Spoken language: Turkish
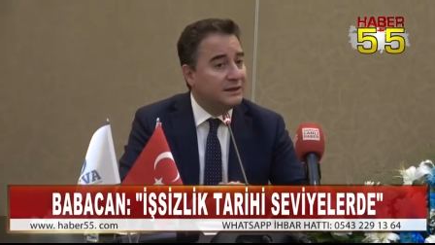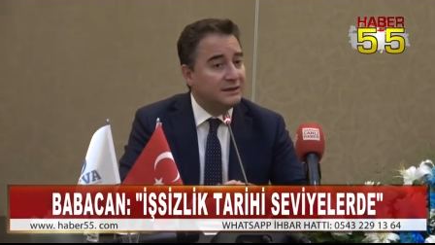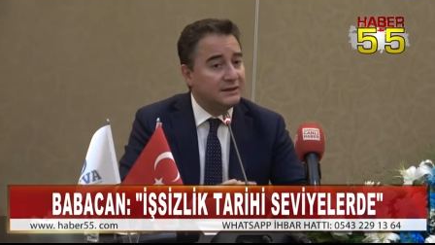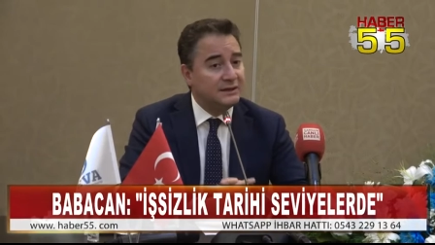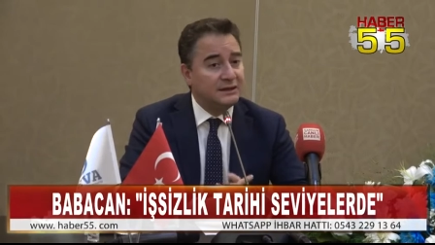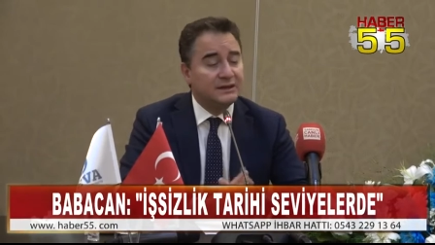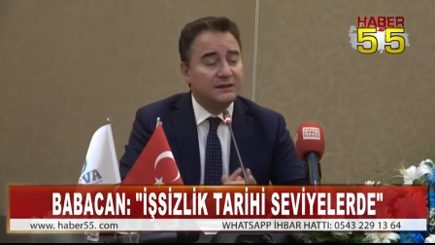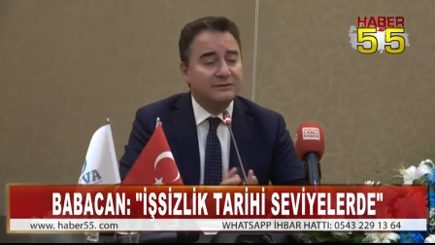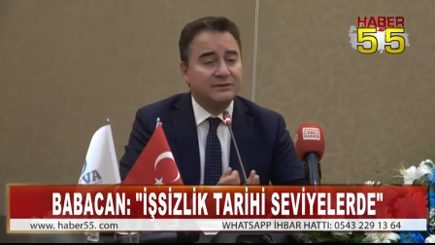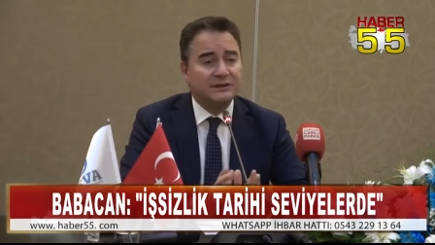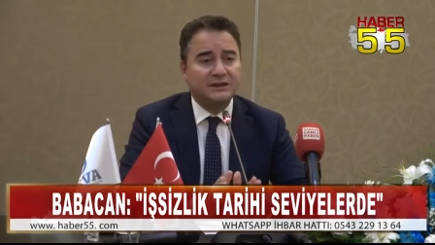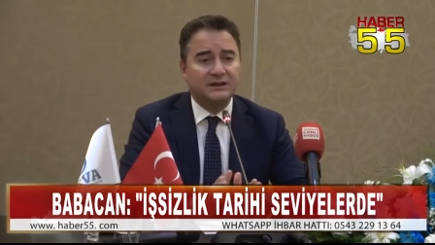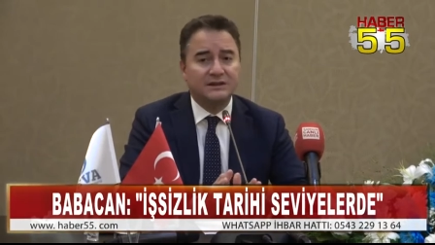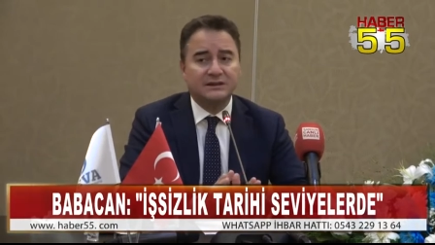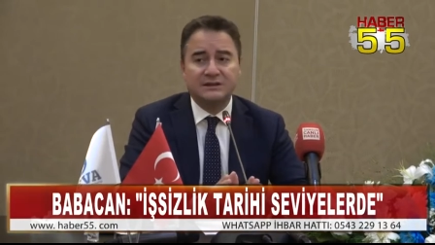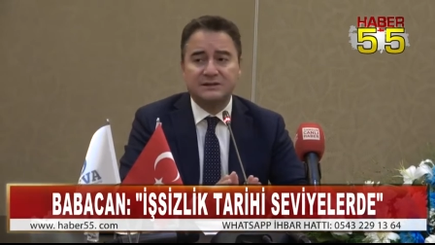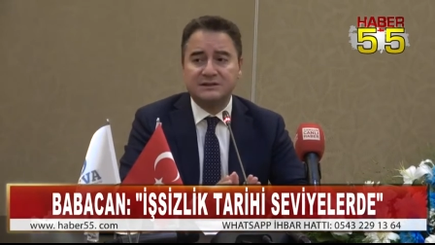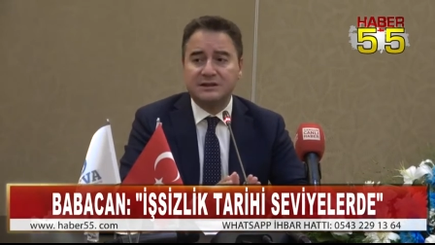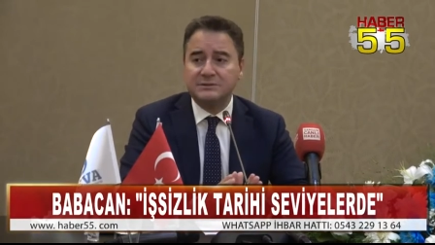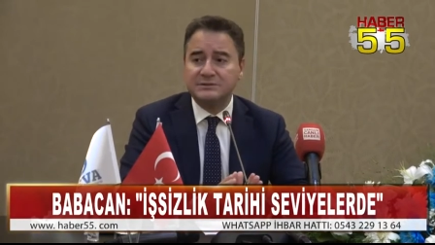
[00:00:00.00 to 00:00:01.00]
yine de
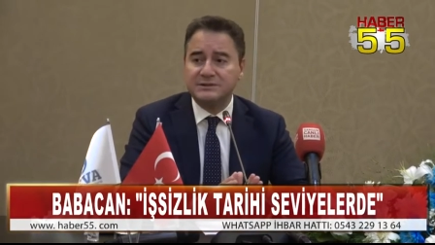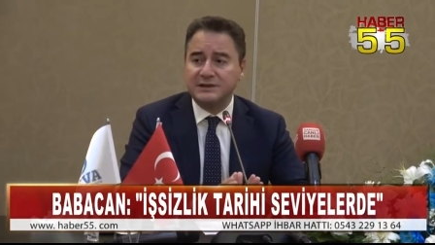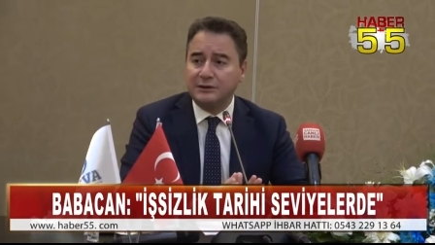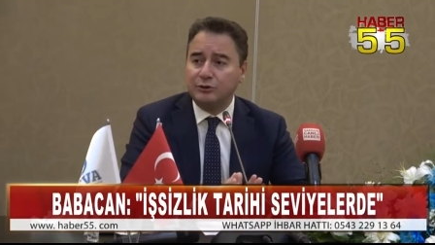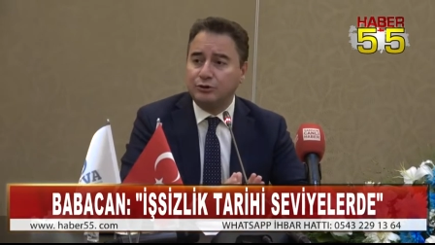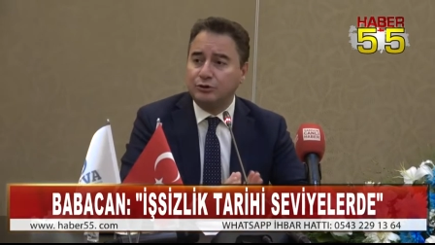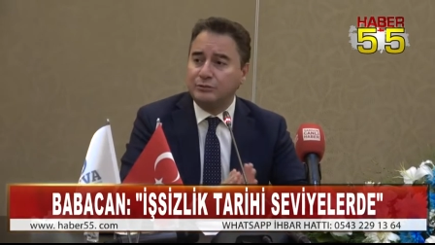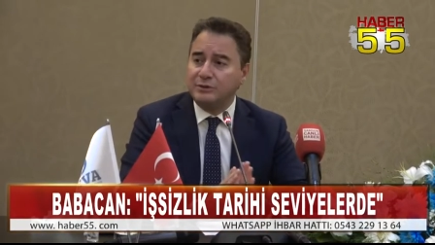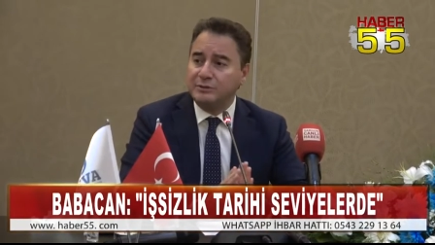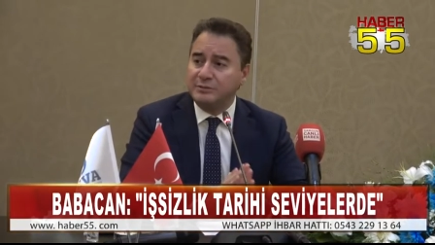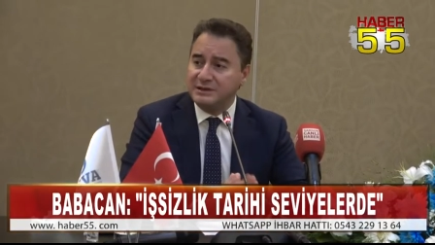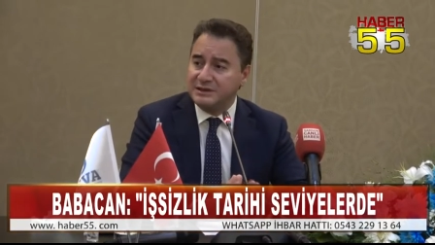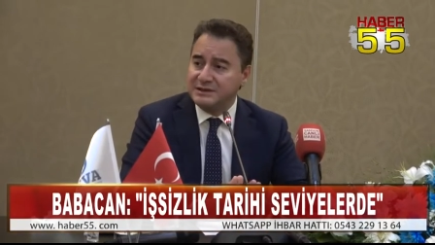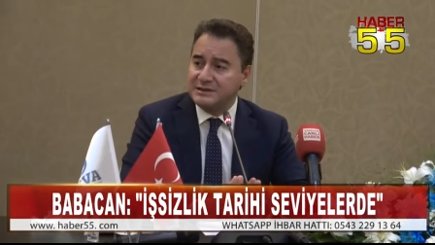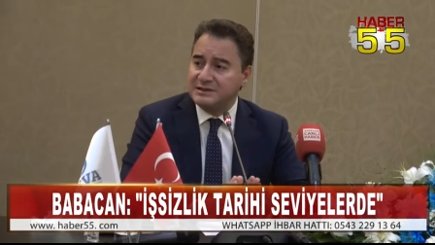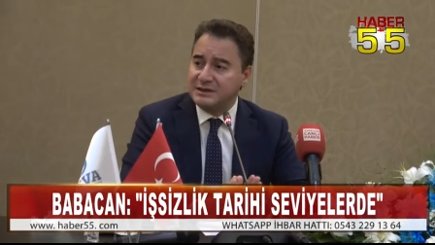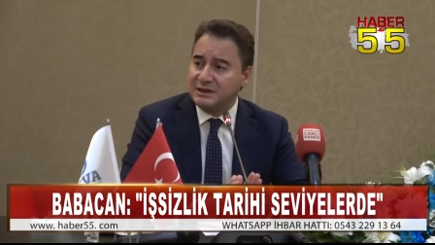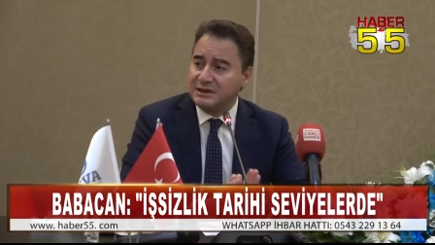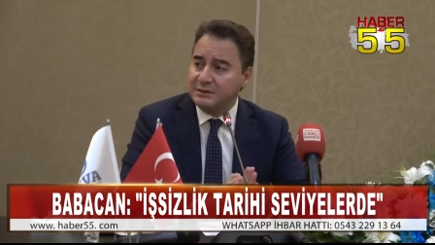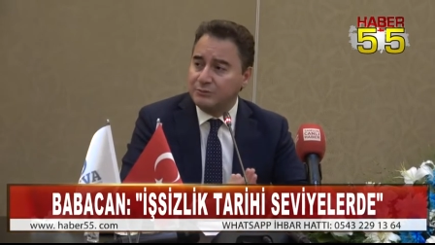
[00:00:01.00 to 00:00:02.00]
vatandaşlarımız ekonomi
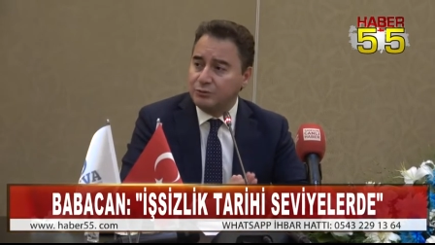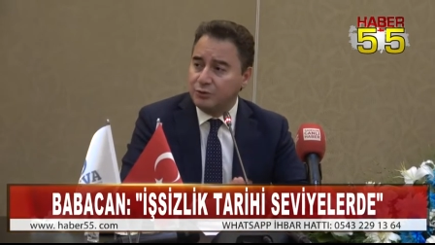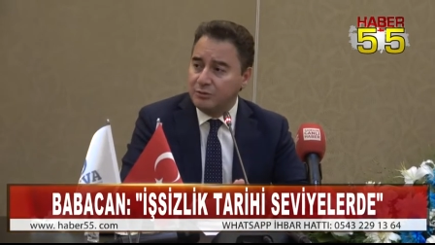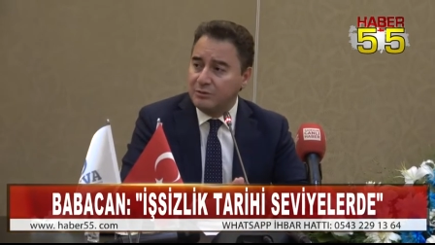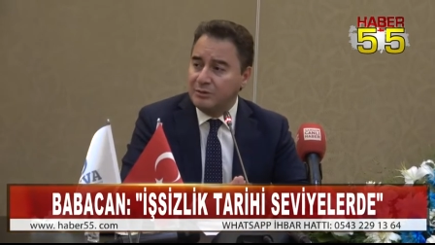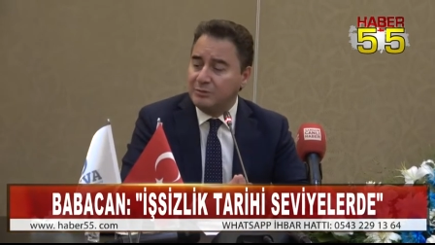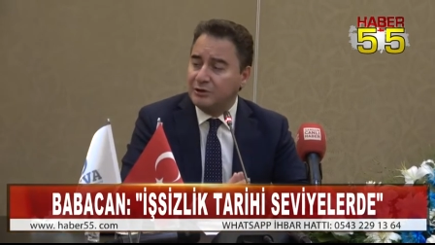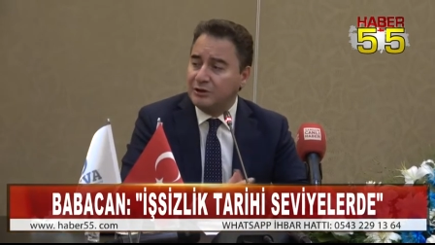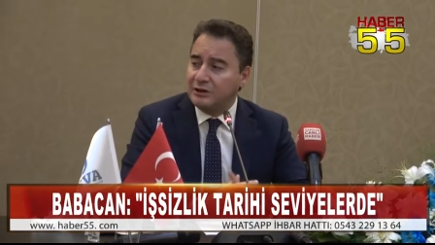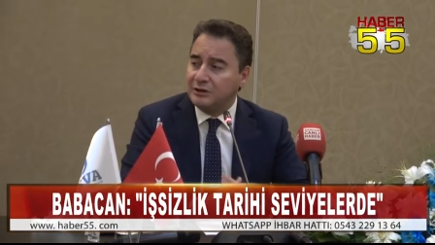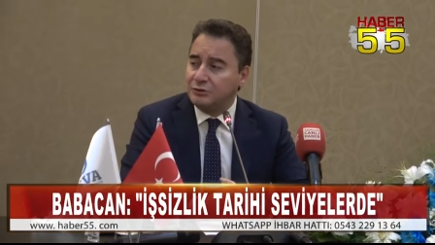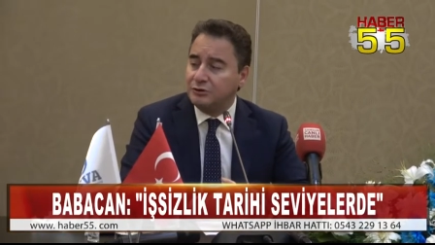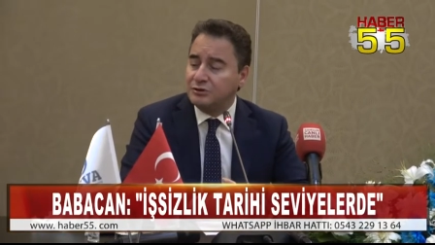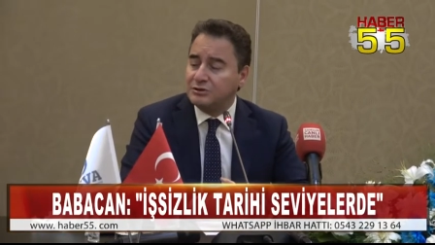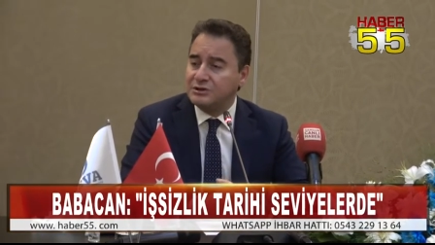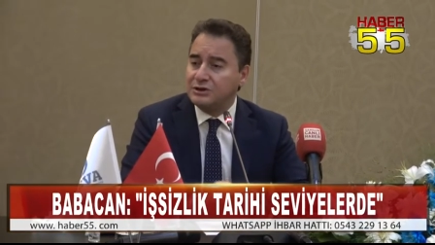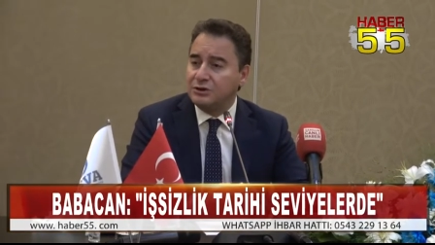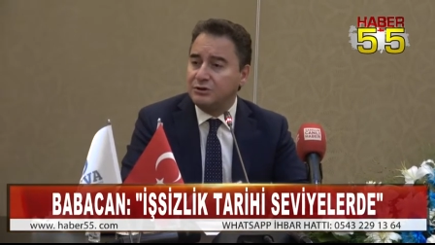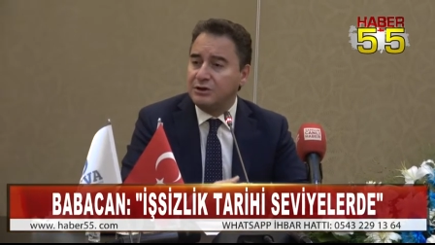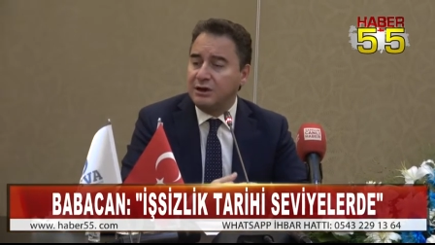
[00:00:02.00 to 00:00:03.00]
birinci sırada problem olarak
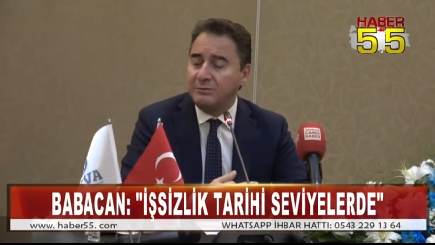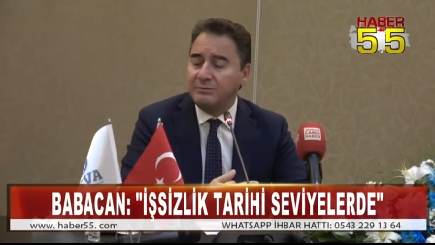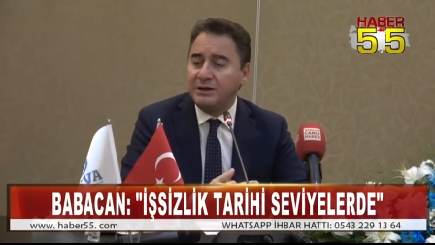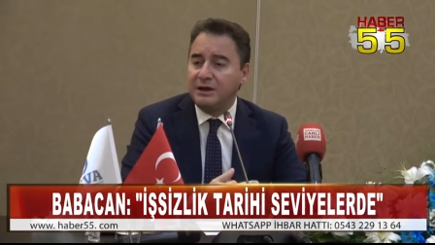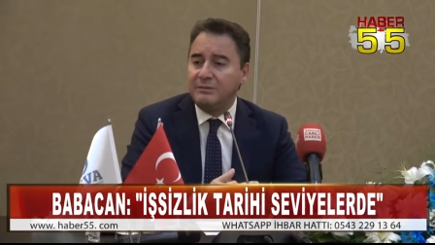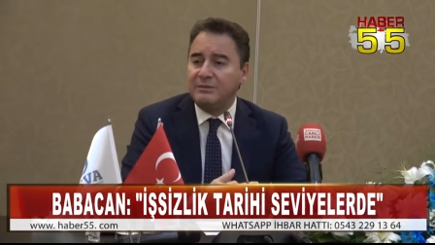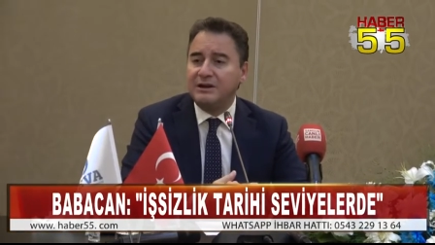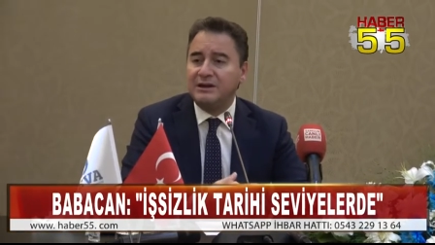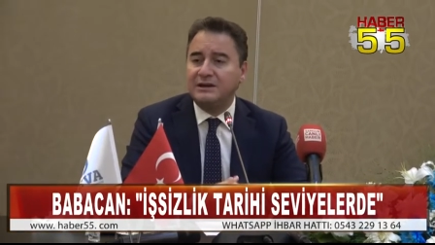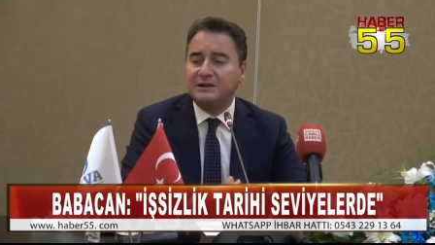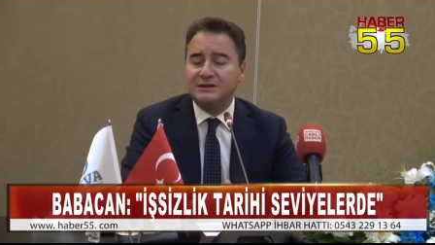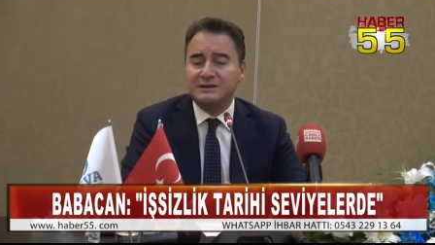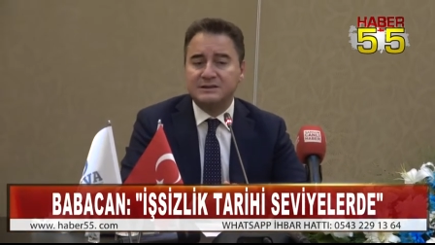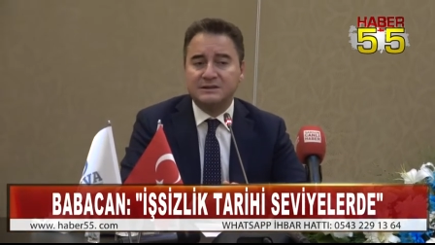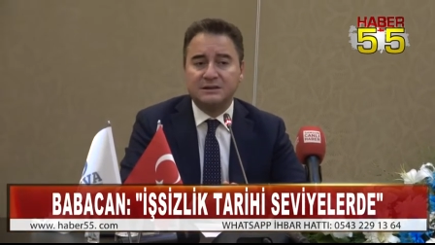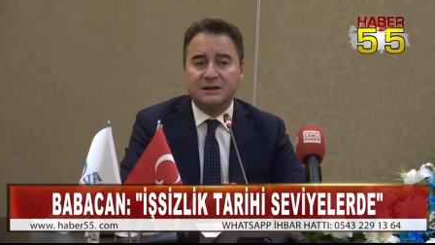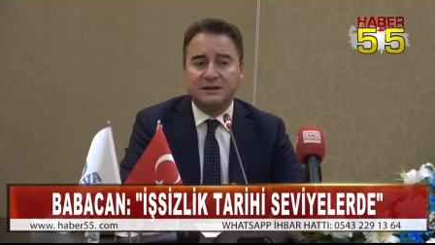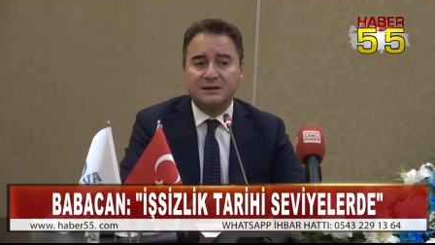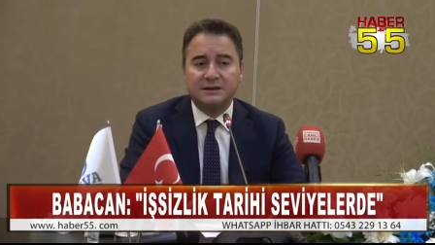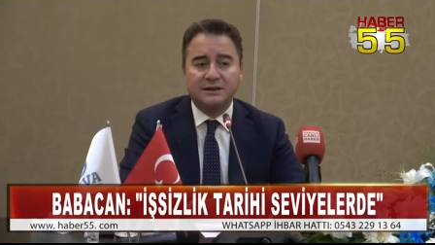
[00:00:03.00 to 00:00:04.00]
gösteriyor ama hemen
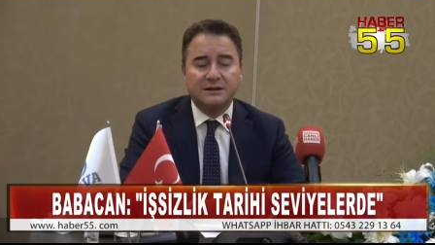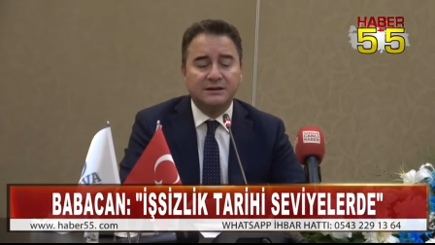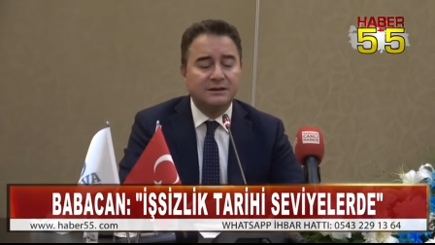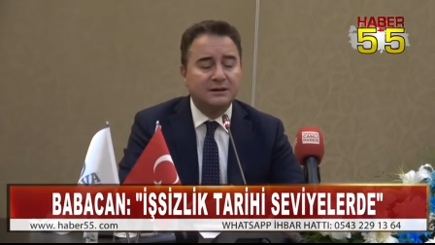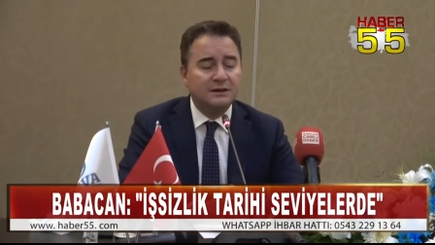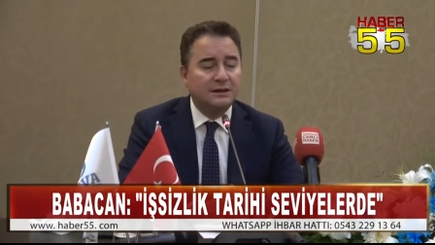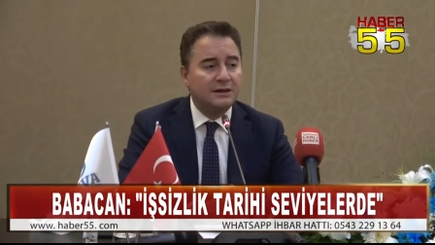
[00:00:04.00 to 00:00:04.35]
arkasından da